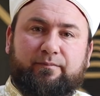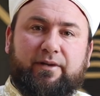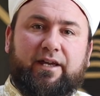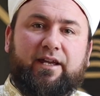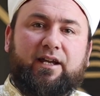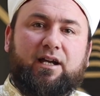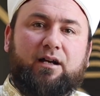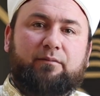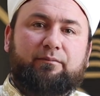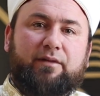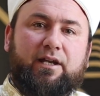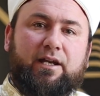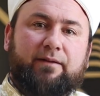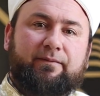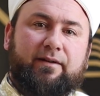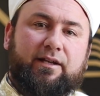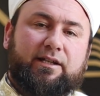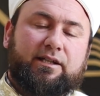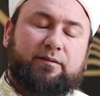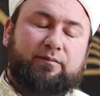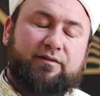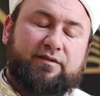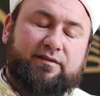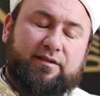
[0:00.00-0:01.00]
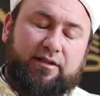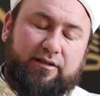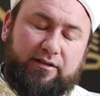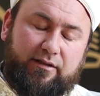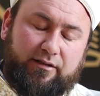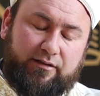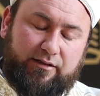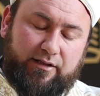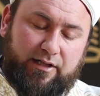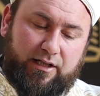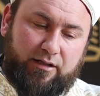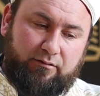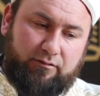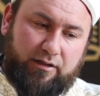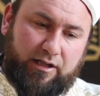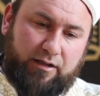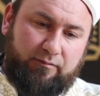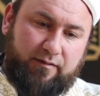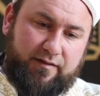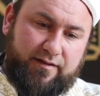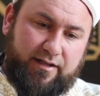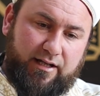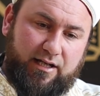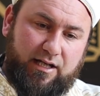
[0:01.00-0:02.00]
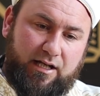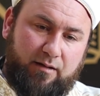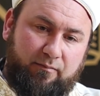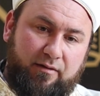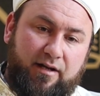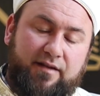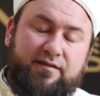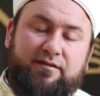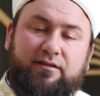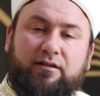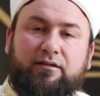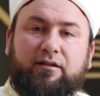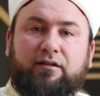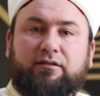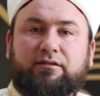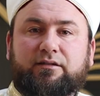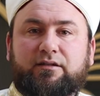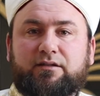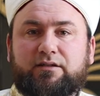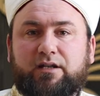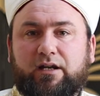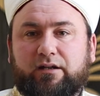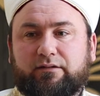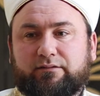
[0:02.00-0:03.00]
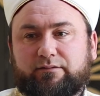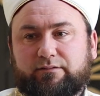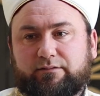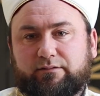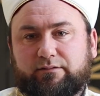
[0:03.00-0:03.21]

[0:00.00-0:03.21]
Peygamber Efendimiz sallallahu aleyhi ve sellem hastalanınca